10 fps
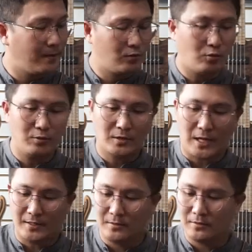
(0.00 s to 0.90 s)
또
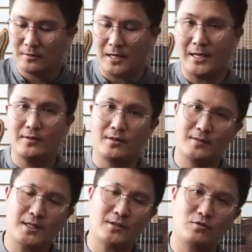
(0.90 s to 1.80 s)
다른 라인들이
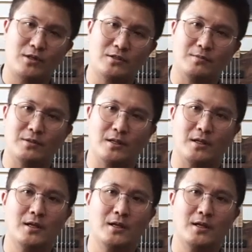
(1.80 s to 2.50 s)
생길 수가 있습니다